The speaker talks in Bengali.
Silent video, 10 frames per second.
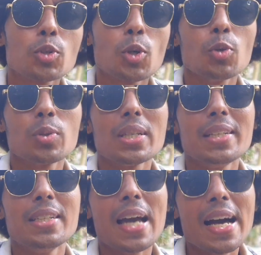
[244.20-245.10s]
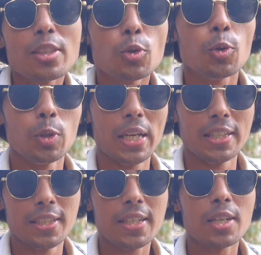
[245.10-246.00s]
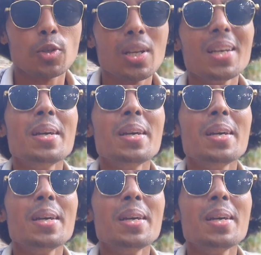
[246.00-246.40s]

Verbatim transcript: সড়ক চাই যে আন্দোলনটা যেটা আসলে